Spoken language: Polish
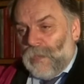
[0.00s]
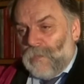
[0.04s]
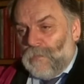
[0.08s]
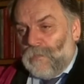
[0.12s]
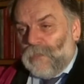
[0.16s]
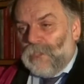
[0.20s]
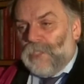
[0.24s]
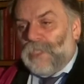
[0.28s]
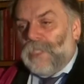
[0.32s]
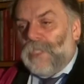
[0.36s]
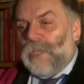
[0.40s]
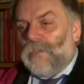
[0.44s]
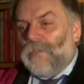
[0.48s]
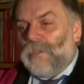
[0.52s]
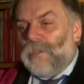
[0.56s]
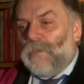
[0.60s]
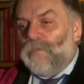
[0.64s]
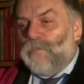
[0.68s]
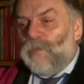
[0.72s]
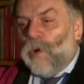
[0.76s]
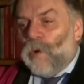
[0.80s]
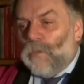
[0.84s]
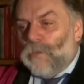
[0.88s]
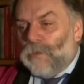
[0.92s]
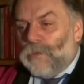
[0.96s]
Może nawet
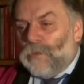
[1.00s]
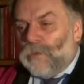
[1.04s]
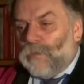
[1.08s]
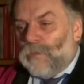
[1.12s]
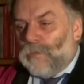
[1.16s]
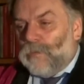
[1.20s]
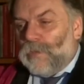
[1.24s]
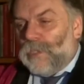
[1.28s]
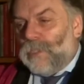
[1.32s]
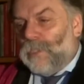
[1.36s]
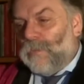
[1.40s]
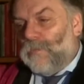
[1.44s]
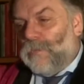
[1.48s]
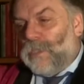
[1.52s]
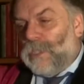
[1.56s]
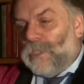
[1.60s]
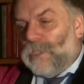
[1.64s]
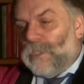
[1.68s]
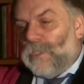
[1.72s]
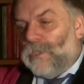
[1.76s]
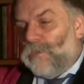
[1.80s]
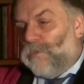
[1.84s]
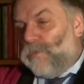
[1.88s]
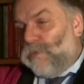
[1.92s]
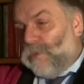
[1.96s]
pomógł
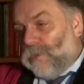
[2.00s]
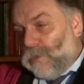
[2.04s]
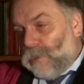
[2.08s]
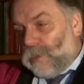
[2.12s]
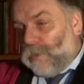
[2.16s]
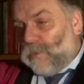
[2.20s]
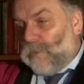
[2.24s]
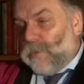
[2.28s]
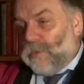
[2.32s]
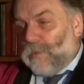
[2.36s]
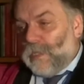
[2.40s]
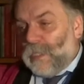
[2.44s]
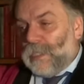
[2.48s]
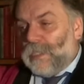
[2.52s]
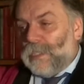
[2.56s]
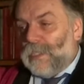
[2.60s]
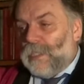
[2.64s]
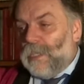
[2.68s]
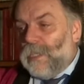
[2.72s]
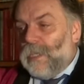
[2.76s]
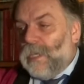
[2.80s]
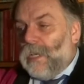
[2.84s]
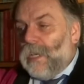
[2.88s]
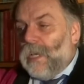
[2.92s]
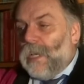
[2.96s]
przyspieszyć bunt
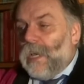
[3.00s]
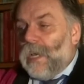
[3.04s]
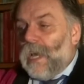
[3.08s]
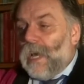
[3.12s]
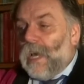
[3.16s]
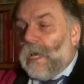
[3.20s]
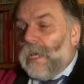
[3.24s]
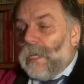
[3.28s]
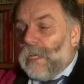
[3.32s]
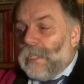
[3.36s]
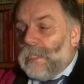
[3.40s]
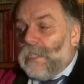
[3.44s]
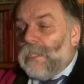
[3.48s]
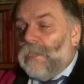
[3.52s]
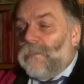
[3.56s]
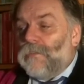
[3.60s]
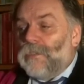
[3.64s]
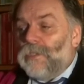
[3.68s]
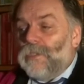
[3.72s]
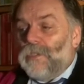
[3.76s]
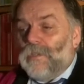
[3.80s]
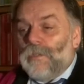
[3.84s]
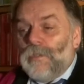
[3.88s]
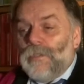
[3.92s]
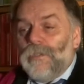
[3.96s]
społeczny, ale
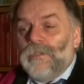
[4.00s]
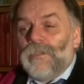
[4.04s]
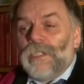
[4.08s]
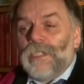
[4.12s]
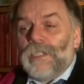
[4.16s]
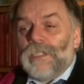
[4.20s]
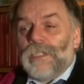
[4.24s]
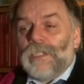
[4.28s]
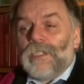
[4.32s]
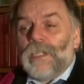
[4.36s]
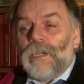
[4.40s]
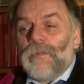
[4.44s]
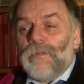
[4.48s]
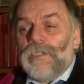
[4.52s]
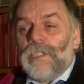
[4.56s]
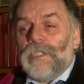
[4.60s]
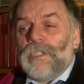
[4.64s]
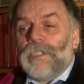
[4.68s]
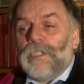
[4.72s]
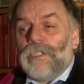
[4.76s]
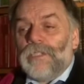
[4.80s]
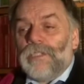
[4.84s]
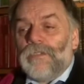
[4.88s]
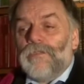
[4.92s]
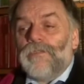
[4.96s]
niewątpliwie stał się
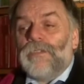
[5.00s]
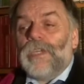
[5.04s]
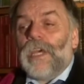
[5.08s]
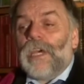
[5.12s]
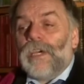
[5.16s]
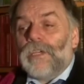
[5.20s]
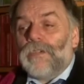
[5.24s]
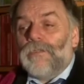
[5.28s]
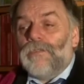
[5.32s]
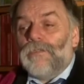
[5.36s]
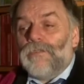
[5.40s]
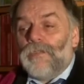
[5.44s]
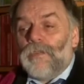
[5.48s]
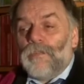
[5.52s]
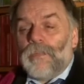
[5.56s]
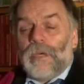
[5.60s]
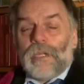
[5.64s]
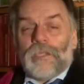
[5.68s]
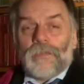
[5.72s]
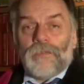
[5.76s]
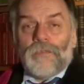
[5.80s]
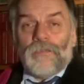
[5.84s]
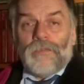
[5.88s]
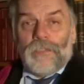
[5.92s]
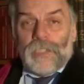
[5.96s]
też ofiarą
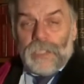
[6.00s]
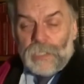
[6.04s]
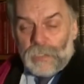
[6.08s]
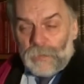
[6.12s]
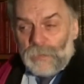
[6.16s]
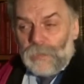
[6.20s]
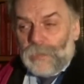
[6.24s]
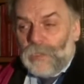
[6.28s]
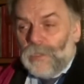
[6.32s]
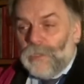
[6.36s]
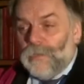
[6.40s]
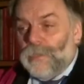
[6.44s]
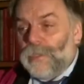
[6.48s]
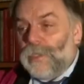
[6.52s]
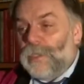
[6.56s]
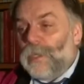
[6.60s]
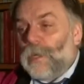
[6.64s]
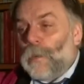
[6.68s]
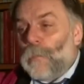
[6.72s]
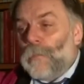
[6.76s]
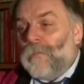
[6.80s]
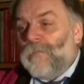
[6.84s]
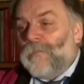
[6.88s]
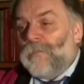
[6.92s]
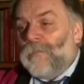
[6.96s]
wypadków
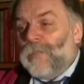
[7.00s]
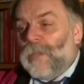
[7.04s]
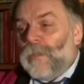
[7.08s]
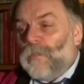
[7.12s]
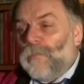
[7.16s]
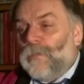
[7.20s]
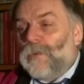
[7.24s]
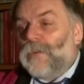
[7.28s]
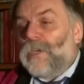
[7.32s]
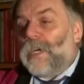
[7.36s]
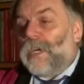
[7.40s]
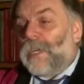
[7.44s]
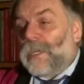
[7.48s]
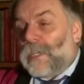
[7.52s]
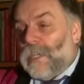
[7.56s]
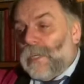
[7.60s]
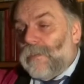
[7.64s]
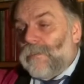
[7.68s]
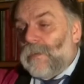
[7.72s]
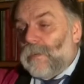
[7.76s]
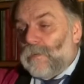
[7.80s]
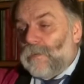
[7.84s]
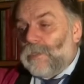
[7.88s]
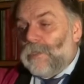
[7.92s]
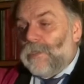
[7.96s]
sierpniowych, bo
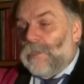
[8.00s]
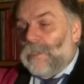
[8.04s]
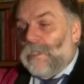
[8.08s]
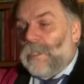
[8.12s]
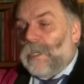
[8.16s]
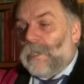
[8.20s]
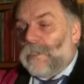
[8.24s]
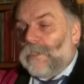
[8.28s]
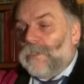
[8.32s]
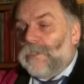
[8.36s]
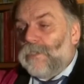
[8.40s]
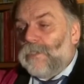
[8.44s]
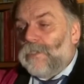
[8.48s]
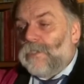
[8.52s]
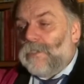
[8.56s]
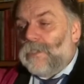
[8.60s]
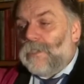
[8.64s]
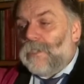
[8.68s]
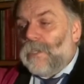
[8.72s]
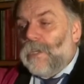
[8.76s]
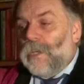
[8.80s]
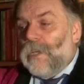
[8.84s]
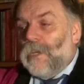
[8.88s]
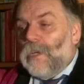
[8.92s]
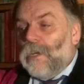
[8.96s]
karnawał
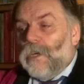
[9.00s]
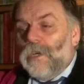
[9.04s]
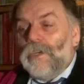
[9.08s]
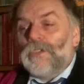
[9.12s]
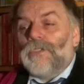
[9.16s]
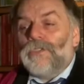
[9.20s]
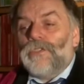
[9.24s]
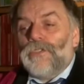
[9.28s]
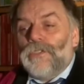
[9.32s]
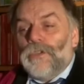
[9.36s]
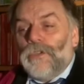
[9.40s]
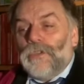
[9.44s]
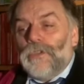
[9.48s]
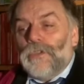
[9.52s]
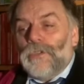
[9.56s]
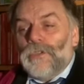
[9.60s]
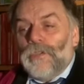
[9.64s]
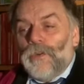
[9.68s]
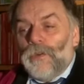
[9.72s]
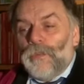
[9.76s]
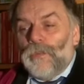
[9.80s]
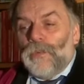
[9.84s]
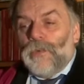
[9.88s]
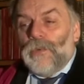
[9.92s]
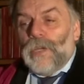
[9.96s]
Solidarności
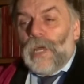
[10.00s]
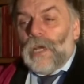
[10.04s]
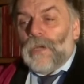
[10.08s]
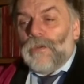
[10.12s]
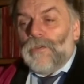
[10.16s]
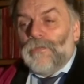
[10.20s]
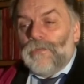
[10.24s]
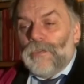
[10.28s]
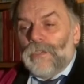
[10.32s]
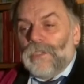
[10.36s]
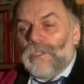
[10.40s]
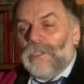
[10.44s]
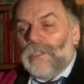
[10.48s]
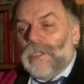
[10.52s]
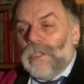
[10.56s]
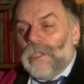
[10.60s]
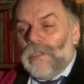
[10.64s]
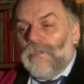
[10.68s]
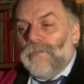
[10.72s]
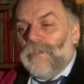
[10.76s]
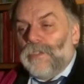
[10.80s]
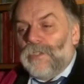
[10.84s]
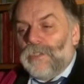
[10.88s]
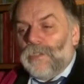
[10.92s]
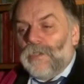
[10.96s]
odciągnął Polaków od
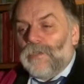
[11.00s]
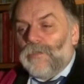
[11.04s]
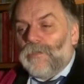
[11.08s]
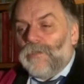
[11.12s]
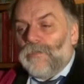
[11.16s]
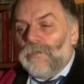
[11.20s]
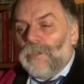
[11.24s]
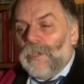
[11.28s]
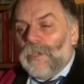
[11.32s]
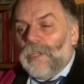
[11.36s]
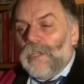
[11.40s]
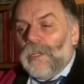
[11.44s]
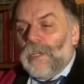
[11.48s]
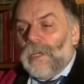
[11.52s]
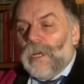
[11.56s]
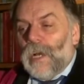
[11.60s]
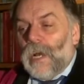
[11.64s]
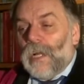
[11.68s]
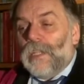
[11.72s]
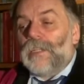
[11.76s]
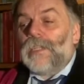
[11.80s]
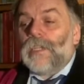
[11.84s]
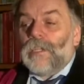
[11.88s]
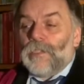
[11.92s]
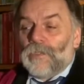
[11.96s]
telewizorów,
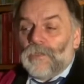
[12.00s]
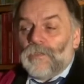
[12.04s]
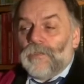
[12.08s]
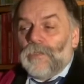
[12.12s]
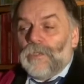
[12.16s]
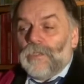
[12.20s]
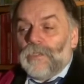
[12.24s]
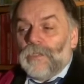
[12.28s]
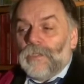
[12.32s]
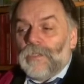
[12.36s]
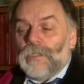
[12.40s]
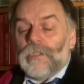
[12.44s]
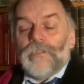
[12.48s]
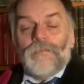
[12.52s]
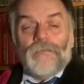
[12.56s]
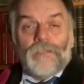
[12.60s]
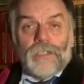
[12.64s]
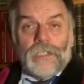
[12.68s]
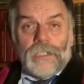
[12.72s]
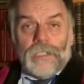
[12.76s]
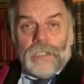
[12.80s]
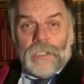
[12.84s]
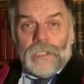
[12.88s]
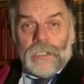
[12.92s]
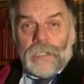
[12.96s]
angażując w
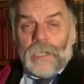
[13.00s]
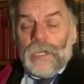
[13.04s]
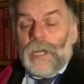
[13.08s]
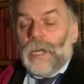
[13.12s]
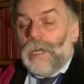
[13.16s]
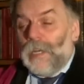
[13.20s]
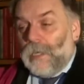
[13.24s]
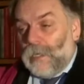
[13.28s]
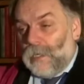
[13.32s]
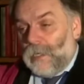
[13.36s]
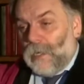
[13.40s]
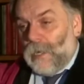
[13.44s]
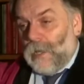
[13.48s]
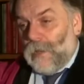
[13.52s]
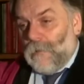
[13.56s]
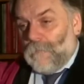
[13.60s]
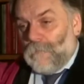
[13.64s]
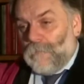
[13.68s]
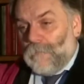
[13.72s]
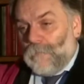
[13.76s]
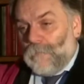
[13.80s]
życie realne.